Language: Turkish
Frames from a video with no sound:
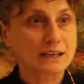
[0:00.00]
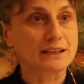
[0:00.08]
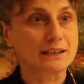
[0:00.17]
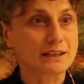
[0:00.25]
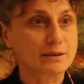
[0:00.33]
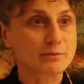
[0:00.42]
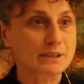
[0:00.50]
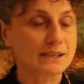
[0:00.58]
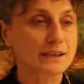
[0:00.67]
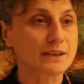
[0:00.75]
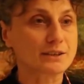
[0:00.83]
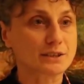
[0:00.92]
aile
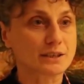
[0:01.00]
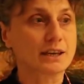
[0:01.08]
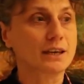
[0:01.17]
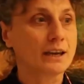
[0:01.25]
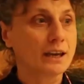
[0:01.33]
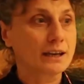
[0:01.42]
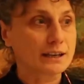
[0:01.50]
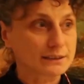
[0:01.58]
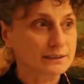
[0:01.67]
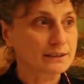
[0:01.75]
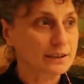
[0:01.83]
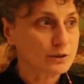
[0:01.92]
dediğimizde işte
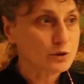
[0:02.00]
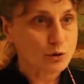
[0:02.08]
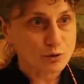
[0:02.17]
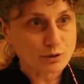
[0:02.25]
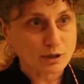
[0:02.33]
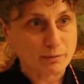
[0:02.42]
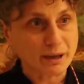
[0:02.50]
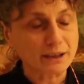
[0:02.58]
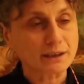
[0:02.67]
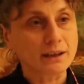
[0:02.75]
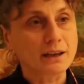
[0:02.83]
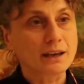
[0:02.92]
kadınların çoğu
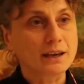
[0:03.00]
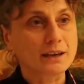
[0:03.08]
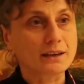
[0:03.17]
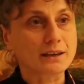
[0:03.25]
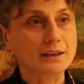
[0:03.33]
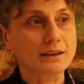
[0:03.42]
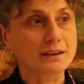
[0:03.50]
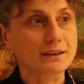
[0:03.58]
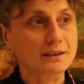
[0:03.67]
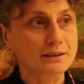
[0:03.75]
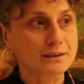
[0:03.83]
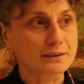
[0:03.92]
zaman e,
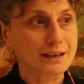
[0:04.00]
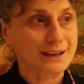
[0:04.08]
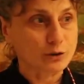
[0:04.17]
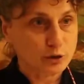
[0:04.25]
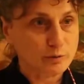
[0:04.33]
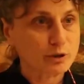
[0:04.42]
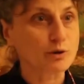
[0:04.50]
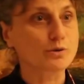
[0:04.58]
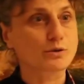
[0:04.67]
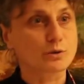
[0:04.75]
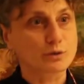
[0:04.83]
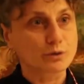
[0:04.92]
ekonomik
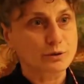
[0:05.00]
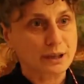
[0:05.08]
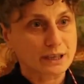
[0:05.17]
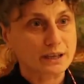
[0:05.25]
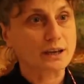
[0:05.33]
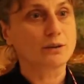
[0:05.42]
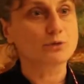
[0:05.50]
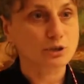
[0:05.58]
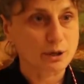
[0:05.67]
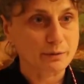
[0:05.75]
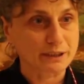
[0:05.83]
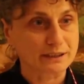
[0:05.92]
özgürlüğüne de
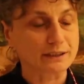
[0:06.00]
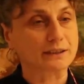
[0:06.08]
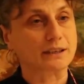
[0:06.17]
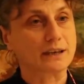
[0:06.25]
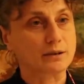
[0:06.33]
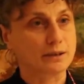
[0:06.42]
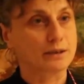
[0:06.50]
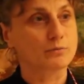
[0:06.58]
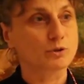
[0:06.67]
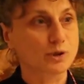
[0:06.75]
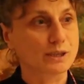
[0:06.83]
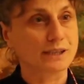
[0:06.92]
kavuşamadığında,
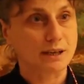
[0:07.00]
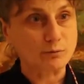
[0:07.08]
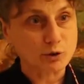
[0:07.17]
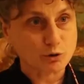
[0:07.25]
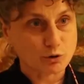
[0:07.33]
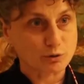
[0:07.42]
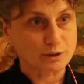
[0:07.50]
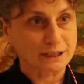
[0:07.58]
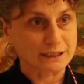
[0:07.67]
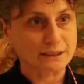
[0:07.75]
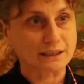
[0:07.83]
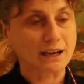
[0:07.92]
e, bu sistem
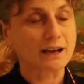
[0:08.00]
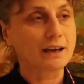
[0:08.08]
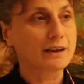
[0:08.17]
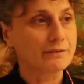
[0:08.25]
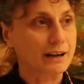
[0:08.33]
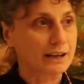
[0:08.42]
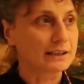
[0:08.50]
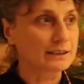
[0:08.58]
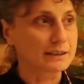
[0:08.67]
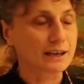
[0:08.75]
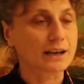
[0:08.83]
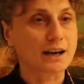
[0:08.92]
koşullarında
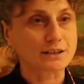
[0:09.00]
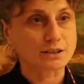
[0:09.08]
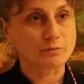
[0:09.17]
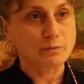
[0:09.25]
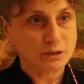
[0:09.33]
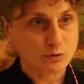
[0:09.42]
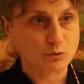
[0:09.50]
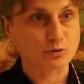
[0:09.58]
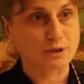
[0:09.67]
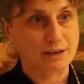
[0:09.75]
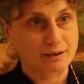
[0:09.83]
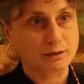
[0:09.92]
varlığına karşı bir
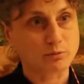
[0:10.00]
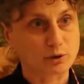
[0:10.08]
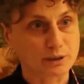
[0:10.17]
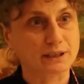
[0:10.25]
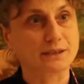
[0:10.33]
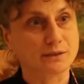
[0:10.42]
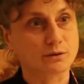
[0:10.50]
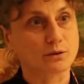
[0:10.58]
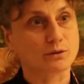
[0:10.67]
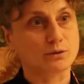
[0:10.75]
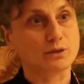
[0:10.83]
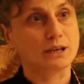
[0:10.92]
sürü devlet politikası da
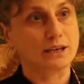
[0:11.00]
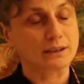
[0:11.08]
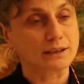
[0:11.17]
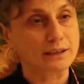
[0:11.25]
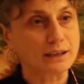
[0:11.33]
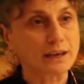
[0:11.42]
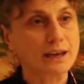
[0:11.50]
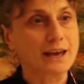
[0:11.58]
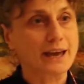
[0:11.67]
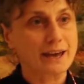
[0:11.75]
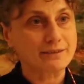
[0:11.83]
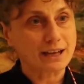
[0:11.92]
örgütlendiğinde
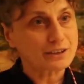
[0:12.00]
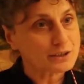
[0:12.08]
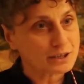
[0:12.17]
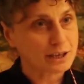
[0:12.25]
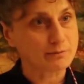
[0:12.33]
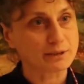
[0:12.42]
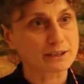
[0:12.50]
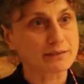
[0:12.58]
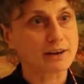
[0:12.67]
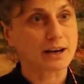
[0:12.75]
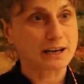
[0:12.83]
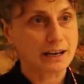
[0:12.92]
evden
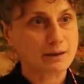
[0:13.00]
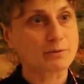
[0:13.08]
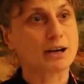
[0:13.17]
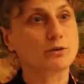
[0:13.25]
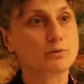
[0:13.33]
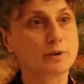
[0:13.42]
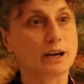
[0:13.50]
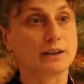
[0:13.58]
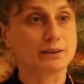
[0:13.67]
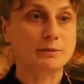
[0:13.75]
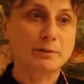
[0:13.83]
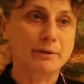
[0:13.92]
çıkamadı ve aileye mahkum
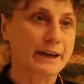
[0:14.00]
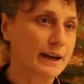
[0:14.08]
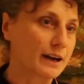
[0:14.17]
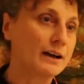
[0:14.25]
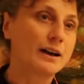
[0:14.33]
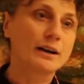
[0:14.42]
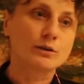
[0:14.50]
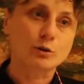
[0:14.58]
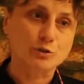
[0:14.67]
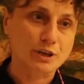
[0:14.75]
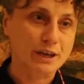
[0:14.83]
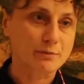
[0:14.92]
kaldı, babaya,
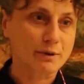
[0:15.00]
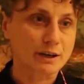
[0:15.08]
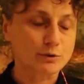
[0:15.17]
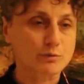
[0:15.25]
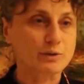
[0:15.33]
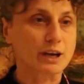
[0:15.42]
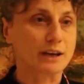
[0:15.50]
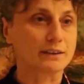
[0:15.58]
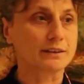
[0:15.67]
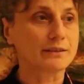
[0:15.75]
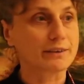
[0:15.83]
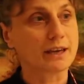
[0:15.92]
kocaya mahkum
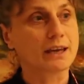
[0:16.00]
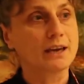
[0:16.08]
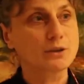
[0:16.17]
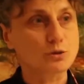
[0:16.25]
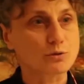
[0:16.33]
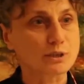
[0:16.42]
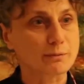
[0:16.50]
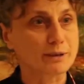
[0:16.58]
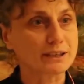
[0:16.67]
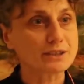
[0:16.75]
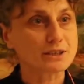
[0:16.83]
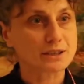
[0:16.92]
kaldı ve çoğu
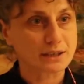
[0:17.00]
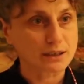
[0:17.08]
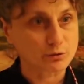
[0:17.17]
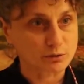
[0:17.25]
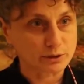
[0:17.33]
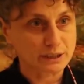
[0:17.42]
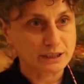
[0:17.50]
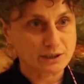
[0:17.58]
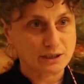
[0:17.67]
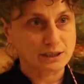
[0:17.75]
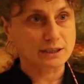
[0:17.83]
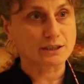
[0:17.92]
zaman da şiddet dolu
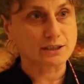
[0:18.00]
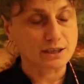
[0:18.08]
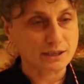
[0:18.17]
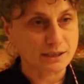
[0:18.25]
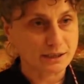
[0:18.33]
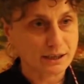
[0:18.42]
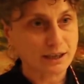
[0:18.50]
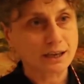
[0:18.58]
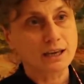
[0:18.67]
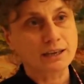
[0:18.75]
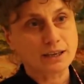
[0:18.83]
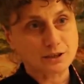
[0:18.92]
ilişkiler içerisinde
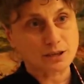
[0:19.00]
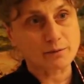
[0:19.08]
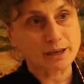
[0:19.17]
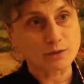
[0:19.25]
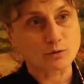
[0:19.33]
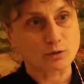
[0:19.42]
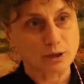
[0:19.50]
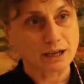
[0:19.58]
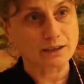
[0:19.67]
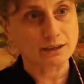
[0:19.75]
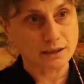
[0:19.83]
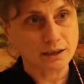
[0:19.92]
yaşamaya
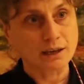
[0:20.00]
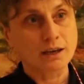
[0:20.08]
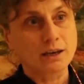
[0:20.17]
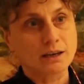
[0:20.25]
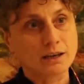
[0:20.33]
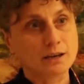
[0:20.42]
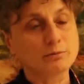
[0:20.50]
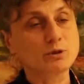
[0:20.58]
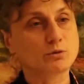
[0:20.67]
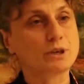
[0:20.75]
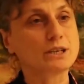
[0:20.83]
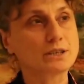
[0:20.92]
zorlandığı e,
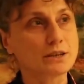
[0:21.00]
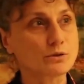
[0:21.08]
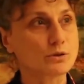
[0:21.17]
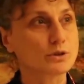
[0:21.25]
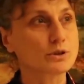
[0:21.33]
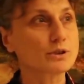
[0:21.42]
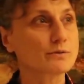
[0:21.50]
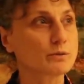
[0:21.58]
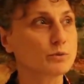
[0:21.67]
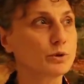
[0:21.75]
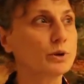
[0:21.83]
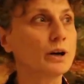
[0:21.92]
bir süreçten söz ediyoruz
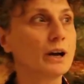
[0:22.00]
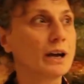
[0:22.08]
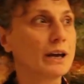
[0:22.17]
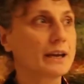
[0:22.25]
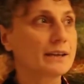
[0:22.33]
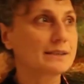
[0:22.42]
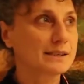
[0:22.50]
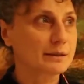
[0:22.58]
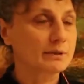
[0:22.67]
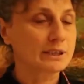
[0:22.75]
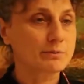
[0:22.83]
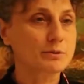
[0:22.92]
ve bu e,
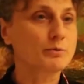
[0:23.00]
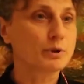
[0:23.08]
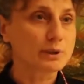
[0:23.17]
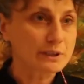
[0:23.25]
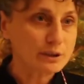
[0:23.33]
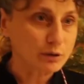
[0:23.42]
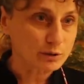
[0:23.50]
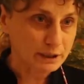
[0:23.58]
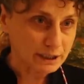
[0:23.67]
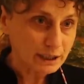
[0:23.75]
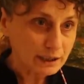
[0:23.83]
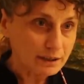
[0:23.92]
sistematik bir politika
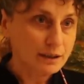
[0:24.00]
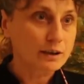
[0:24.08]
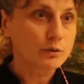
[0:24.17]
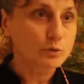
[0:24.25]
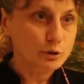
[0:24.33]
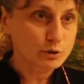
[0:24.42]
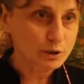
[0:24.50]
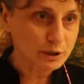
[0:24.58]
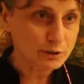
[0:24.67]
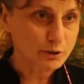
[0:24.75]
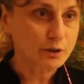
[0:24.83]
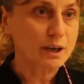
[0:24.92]
olarak
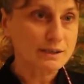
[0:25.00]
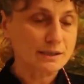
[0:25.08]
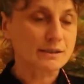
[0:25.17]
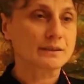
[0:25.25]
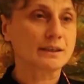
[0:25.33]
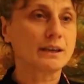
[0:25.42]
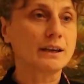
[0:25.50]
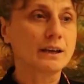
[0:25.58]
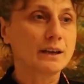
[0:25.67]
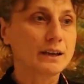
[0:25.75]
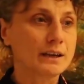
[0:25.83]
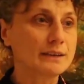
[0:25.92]
uygulanıyor. Aslında
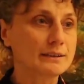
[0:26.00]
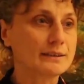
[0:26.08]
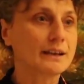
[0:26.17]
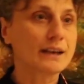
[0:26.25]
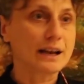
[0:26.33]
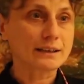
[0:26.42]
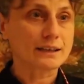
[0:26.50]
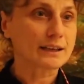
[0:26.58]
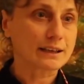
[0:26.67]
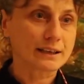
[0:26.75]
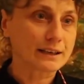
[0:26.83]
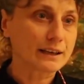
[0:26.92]
iktidar
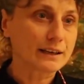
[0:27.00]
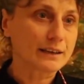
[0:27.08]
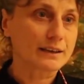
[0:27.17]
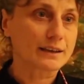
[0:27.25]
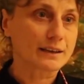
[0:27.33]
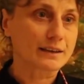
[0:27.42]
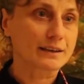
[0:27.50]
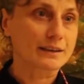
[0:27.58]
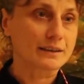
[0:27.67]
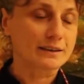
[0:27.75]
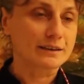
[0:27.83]
erkeklere e,